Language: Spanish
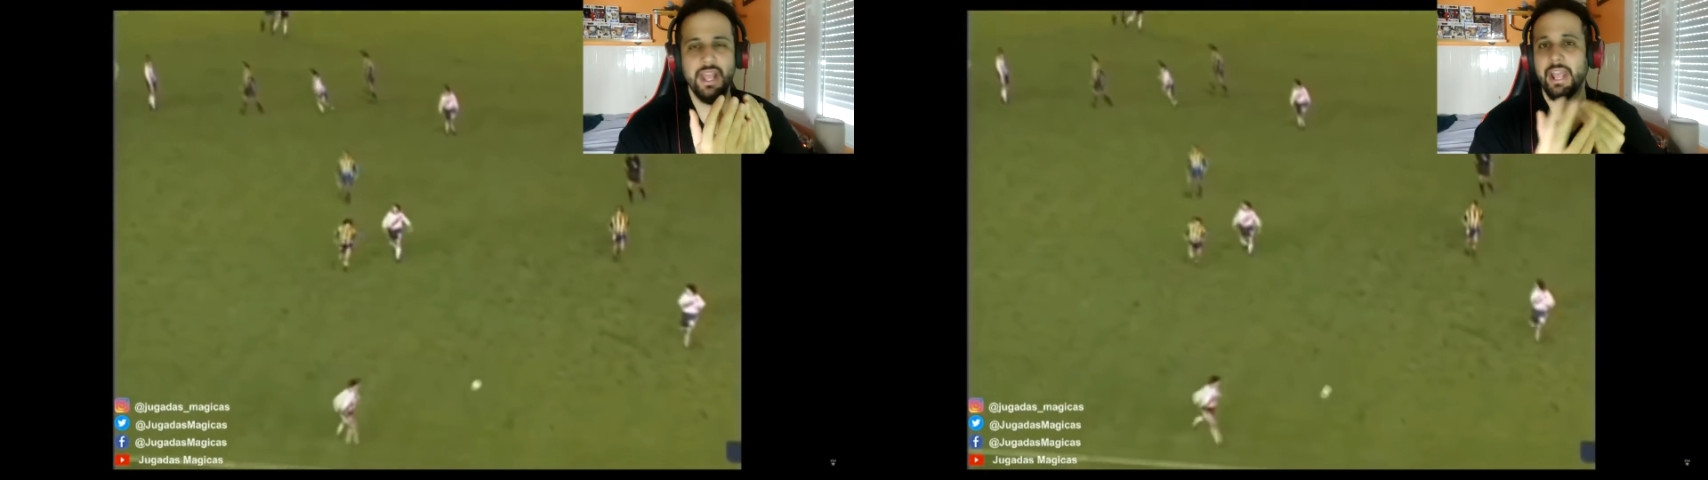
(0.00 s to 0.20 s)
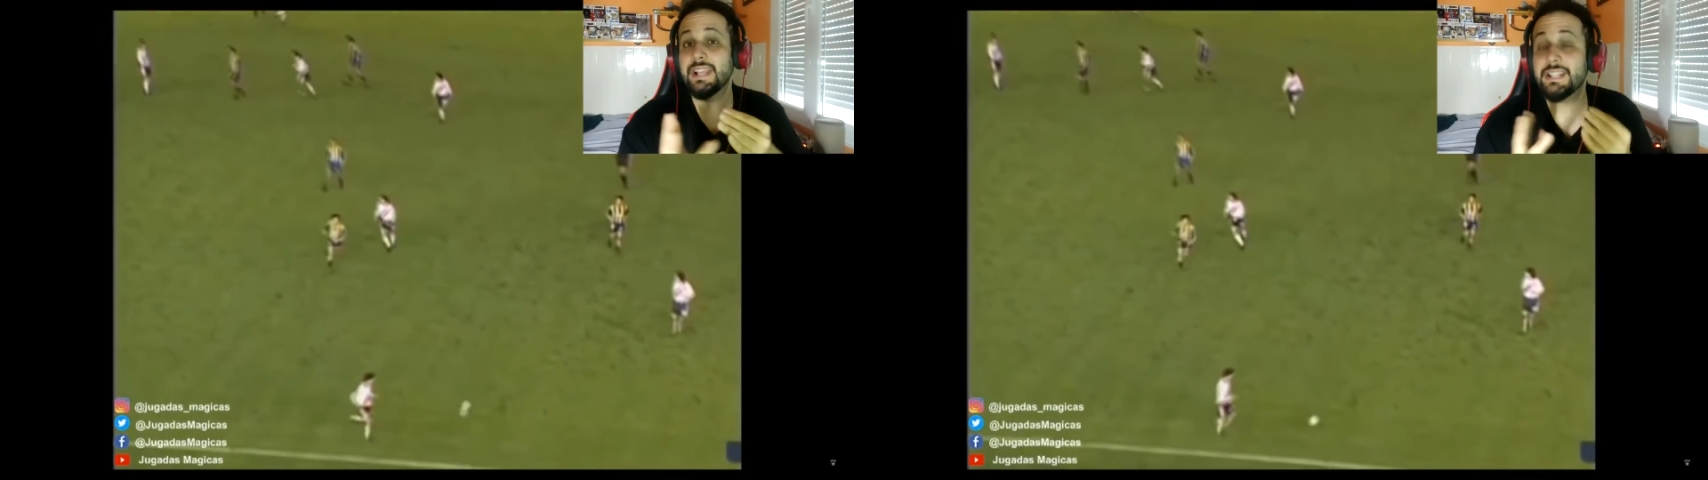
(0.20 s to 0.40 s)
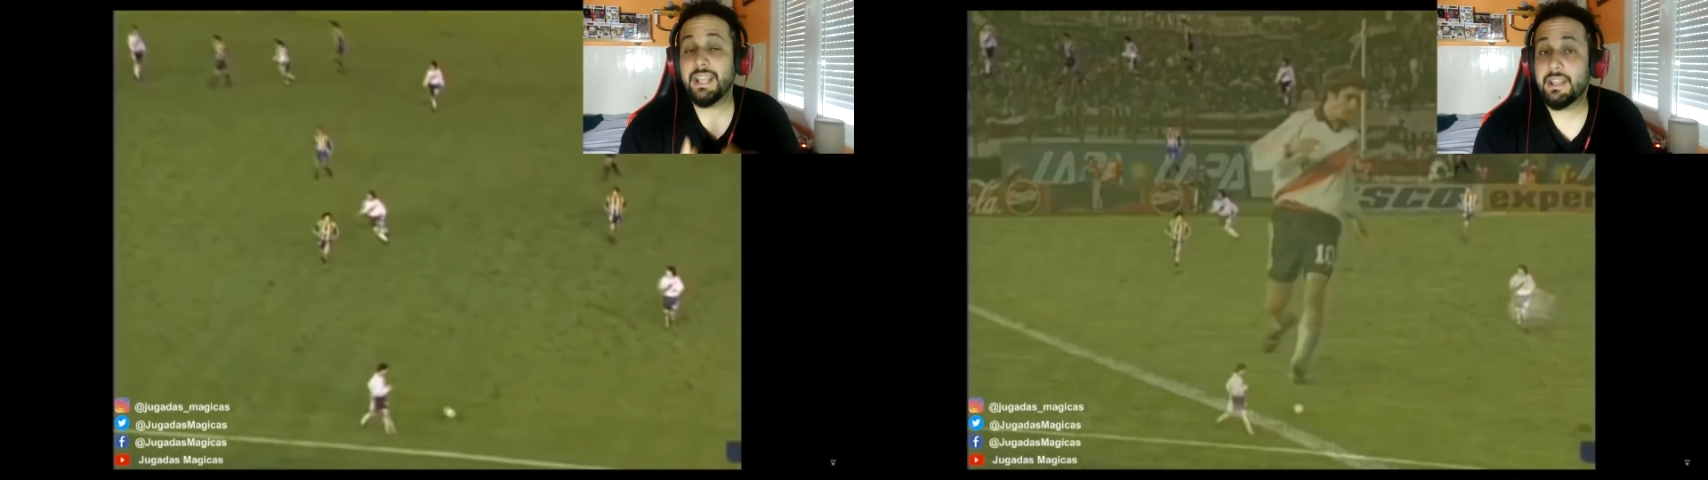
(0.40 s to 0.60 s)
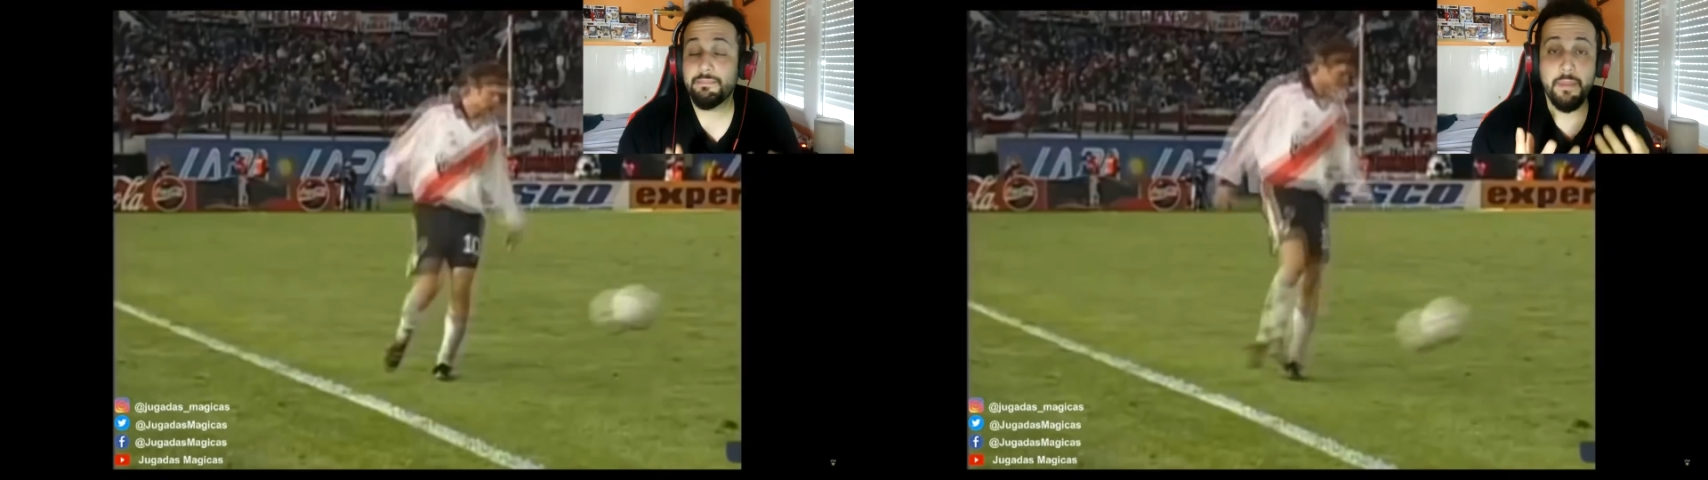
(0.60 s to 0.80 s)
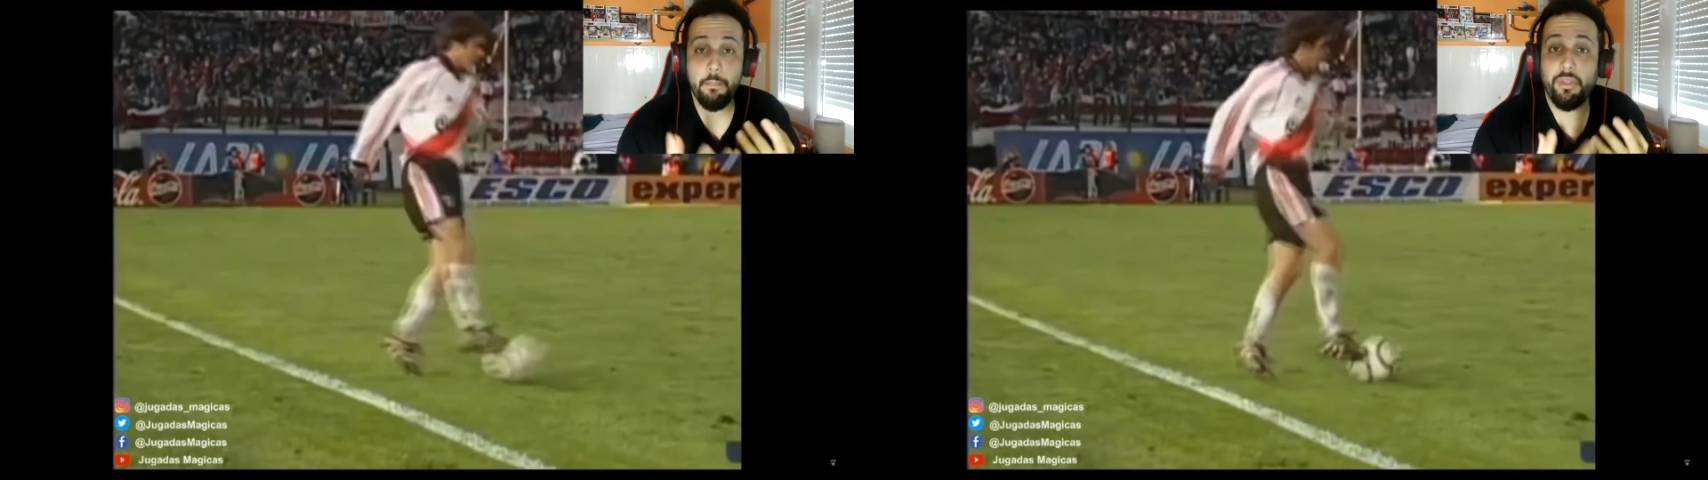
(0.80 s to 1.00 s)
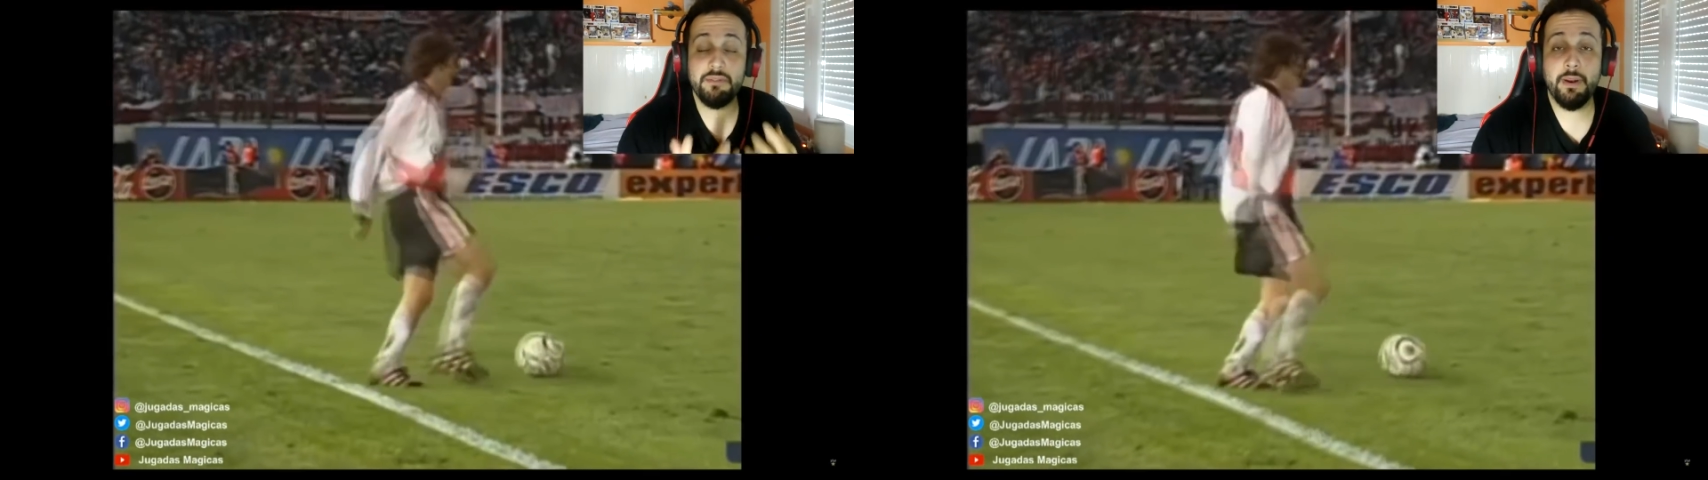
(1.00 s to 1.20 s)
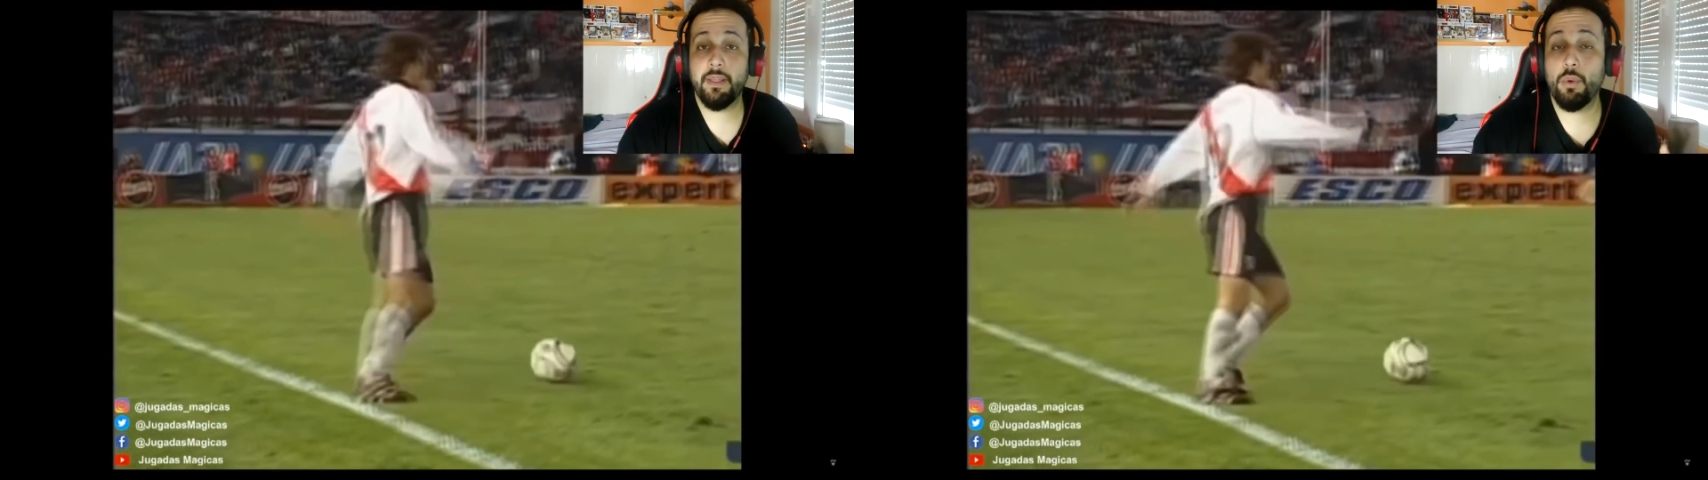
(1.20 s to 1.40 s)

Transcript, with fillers: Es que me puedes ver de